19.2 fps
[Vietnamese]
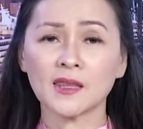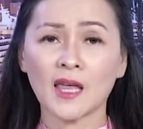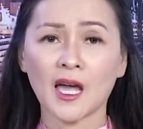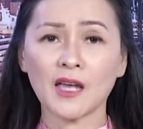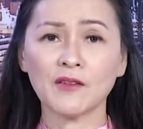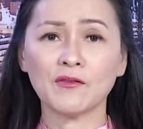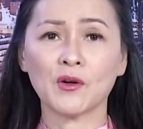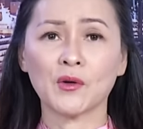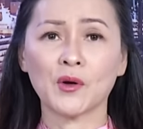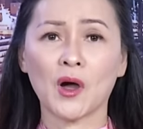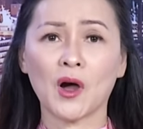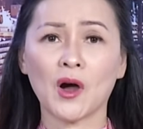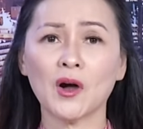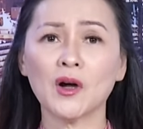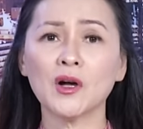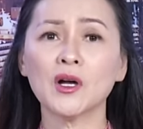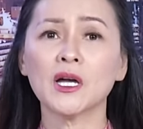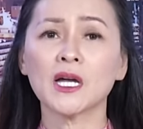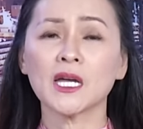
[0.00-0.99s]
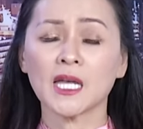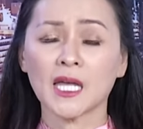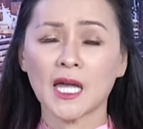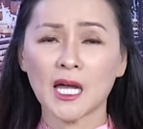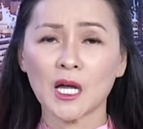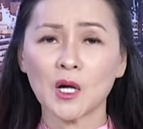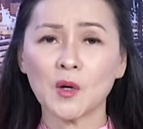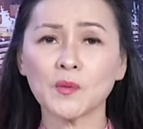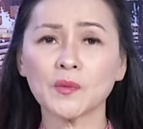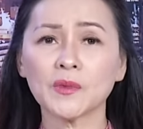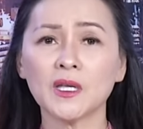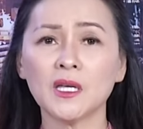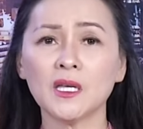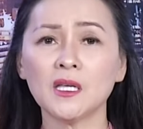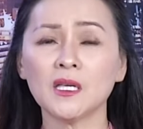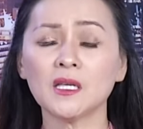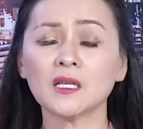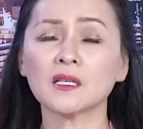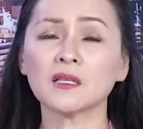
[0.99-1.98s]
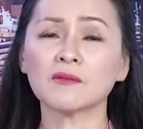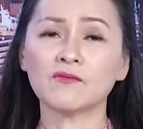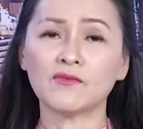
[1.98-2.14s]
Thay vào đó, các công ty